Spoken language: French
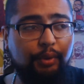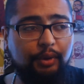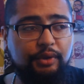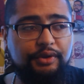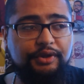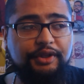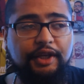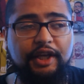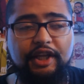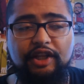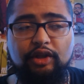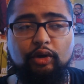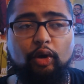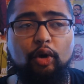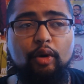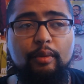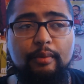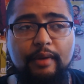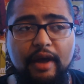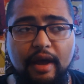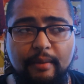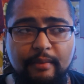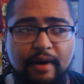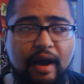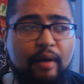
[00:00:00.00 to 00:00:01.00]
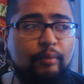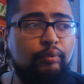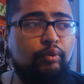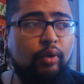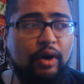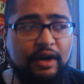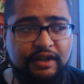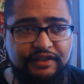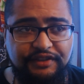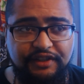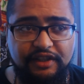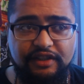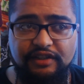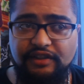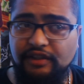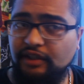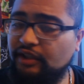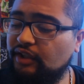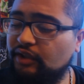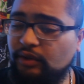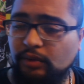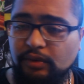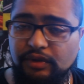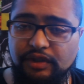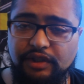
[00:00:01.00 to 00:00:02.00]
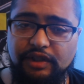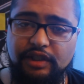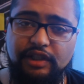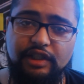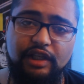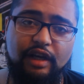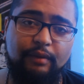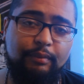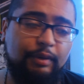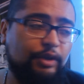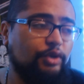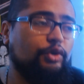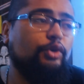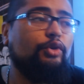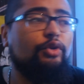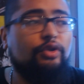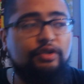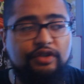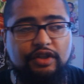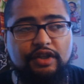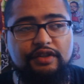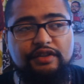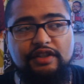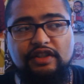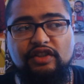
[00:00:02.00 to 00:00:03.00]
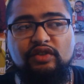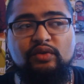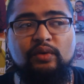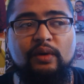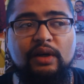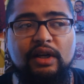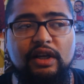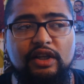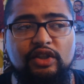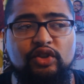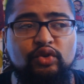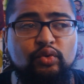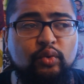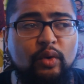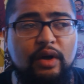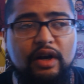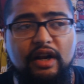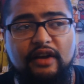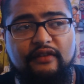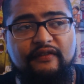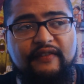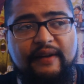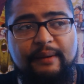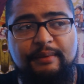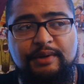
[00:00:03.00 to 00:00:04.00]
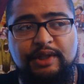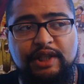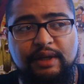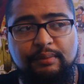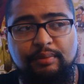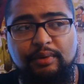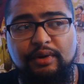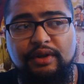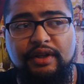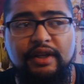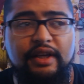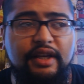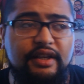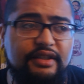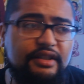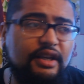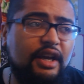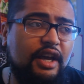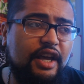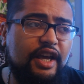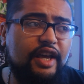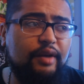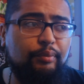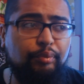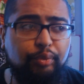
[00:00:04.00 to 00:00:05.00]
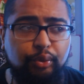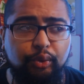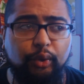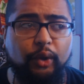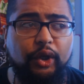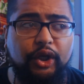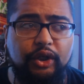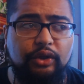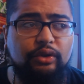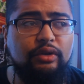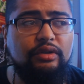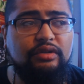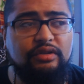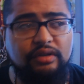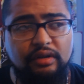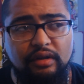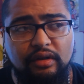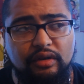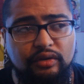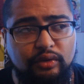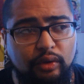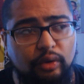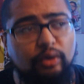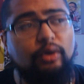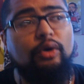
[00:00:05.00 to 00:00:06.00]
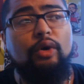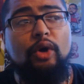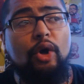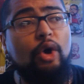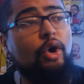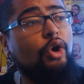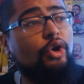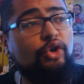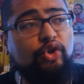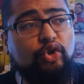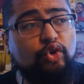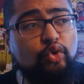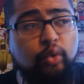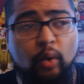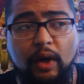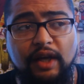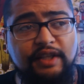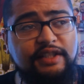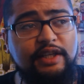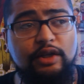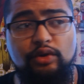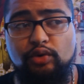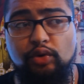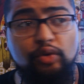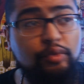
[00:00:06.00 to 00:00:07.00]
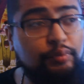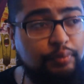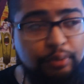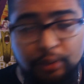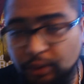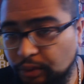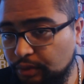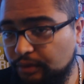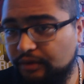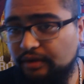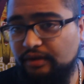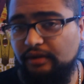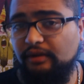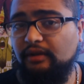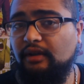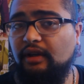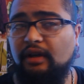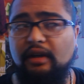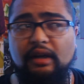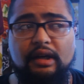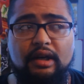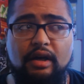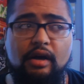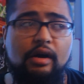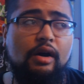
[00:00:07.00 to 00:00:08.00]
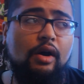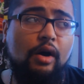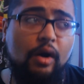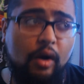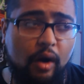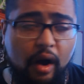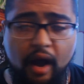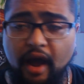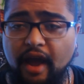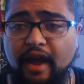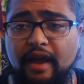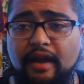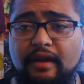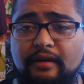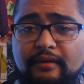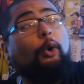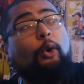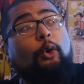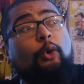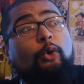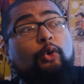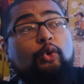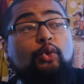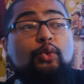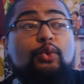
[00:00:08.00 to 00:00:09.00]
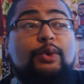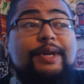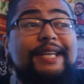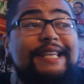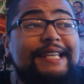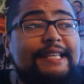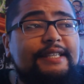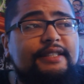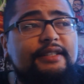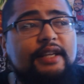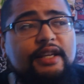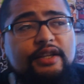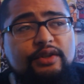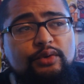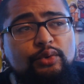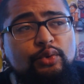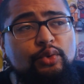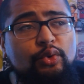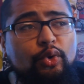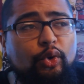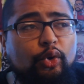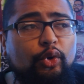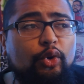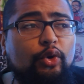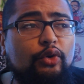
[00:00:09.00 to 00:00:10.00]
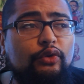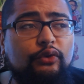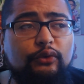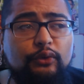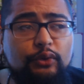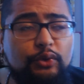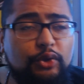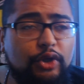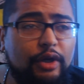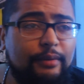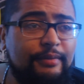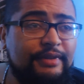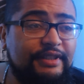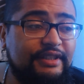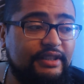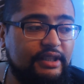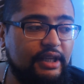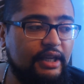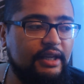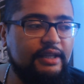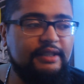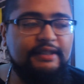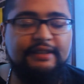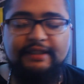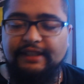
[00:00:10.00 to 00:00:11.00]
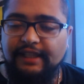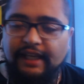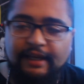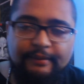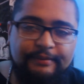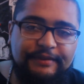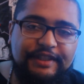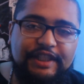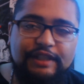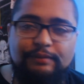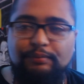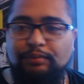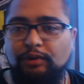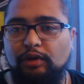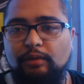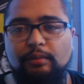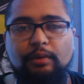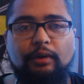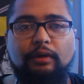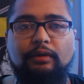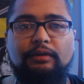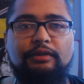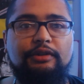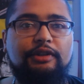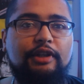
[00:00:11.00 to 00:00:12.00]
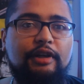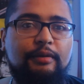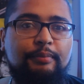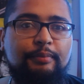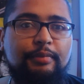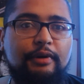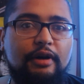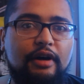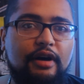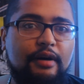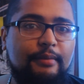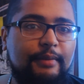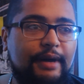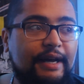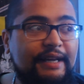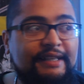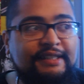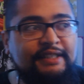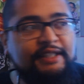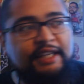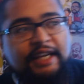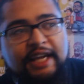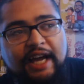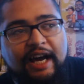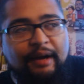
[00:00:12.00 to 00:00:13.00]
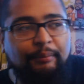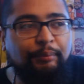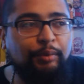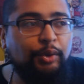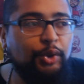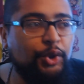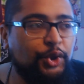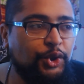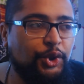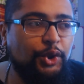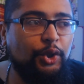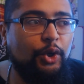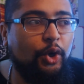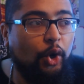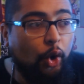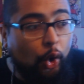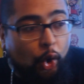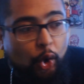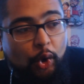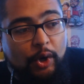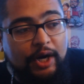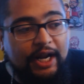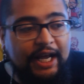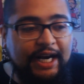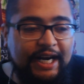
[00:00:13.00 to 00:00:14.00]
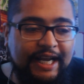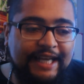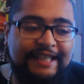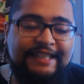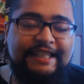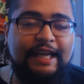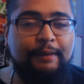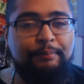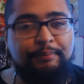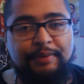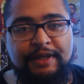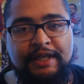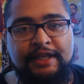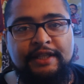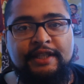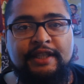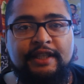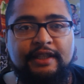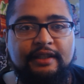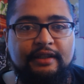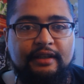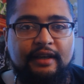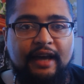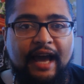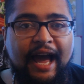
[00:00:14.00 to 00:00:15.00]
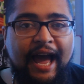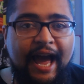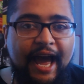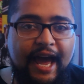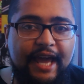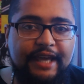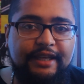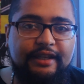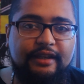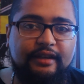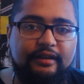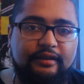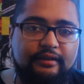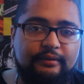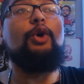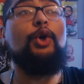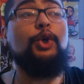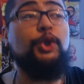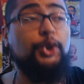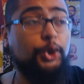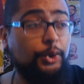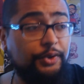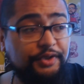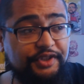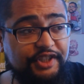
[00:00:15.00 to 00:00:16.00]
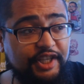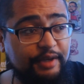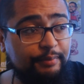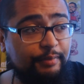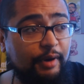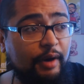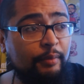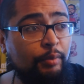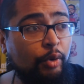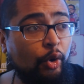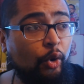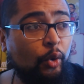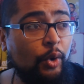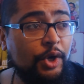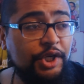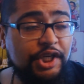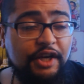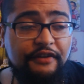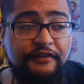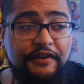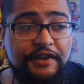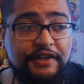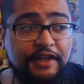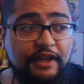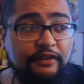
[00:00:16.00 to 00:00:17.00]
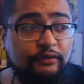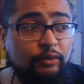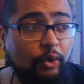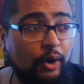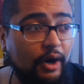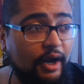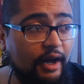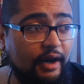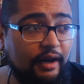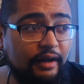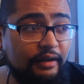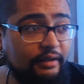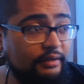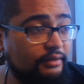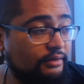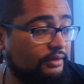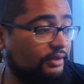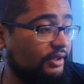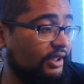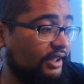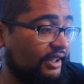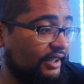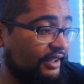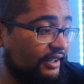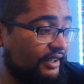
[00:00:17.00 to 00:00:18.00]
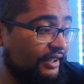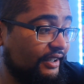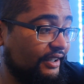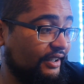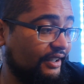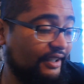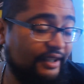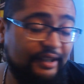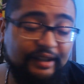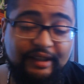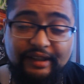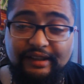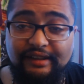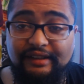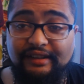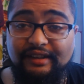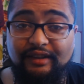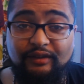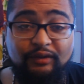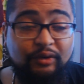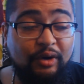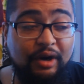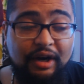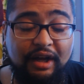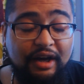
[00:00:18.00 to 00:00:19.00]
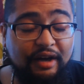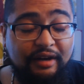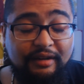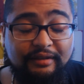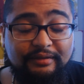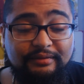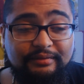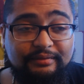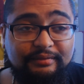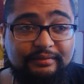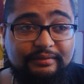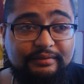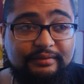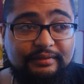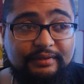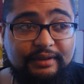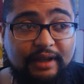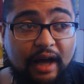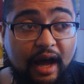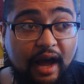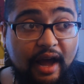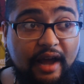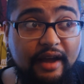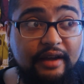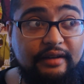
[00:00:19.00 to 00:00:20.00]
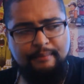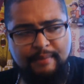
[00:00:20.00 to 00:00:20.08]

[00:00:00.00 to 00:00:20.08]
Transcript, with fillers: Peut-être même un poil sexiste aussi, hein, parce que dans cette histoire, soit la femme japonaise est pure et innocente, soit c'est une pute. Ouais. Donc oui, c'est sûr que vu comme ça, c'est un petit peu brut de pomme, hein, c'est un peu chaud, oh là là, ça pique. Aïe Je ne sais pas pourquoi j'ai fait cette voix-là. Euh... Voilà. Ouais.